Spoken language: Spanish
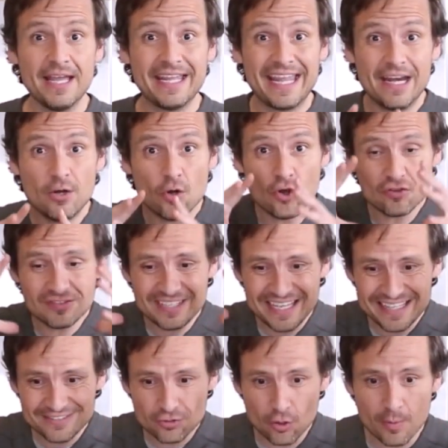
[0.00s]
que no
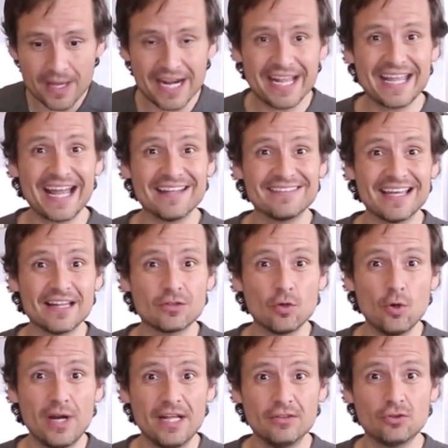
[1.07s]
se
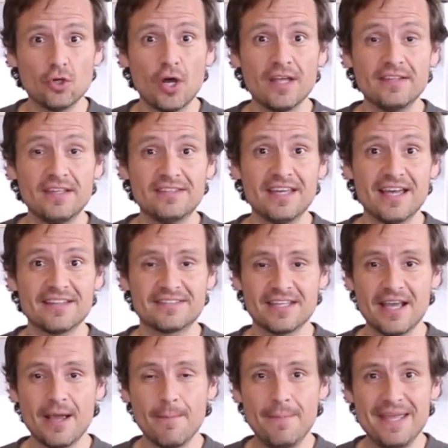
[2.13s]
sobrecasaturen todas esas
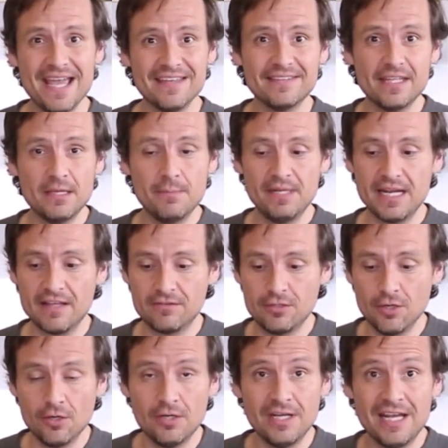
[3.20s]
vías de
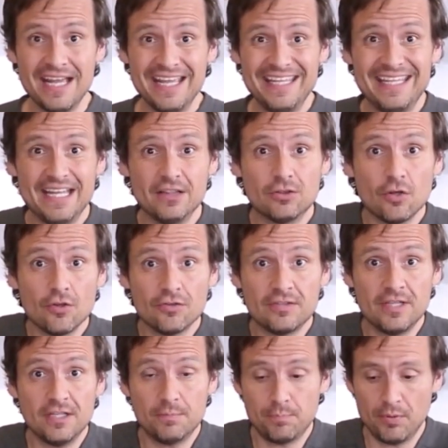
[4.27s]
eliminación y
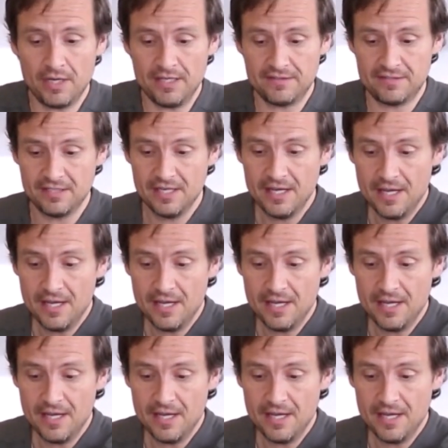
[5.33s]
entonces pues